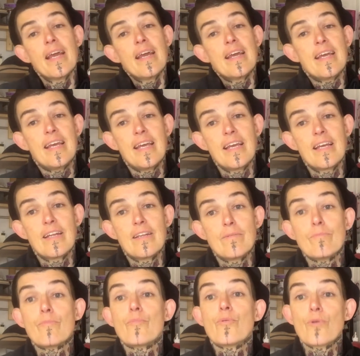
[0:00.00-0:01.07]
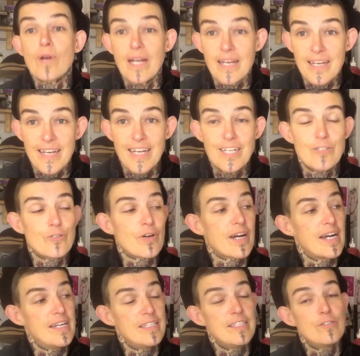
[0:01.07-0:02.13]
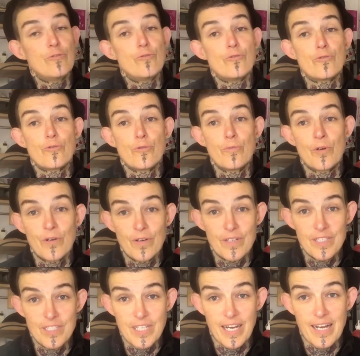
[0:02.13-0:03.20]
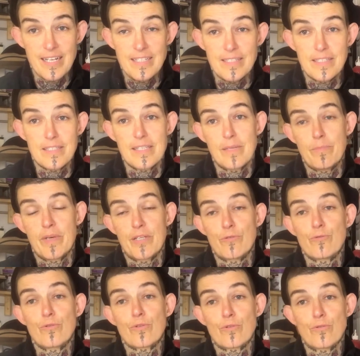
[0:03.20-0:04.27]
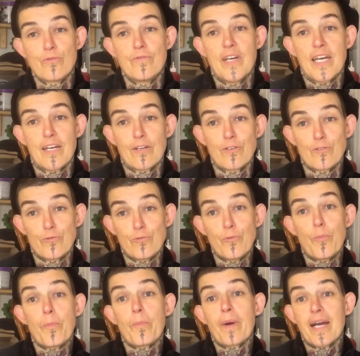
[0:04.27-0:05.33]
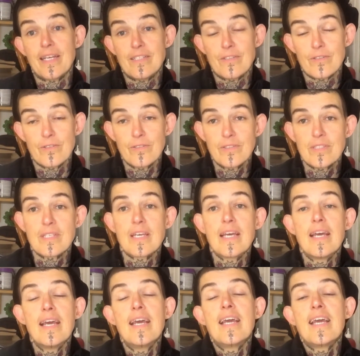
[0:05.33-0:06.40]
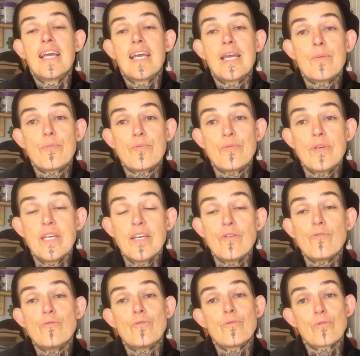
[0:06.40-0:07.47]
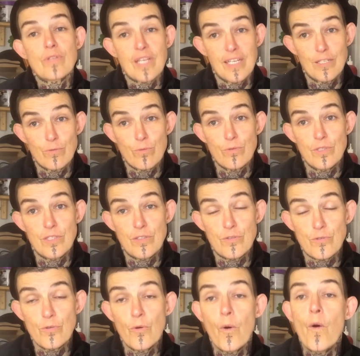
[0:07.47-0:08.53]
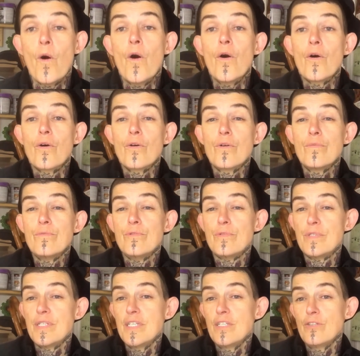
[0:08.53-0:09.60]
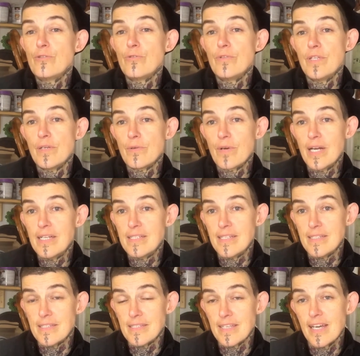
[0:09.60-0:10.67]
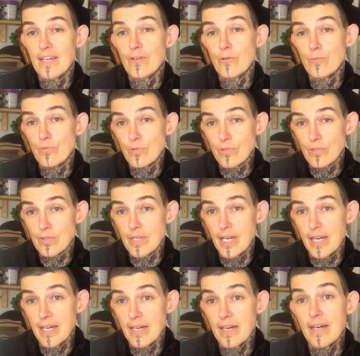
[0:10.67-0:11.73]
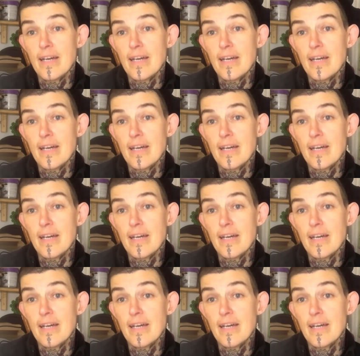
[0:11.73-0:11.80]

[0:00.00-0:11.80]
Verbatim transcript: et euh, pour laquelle je réalise justement, j'ai réalisé cette peinture sous verre que je vous présente, et puis une autre exposition au musée judéo-alsacien de Bruxelles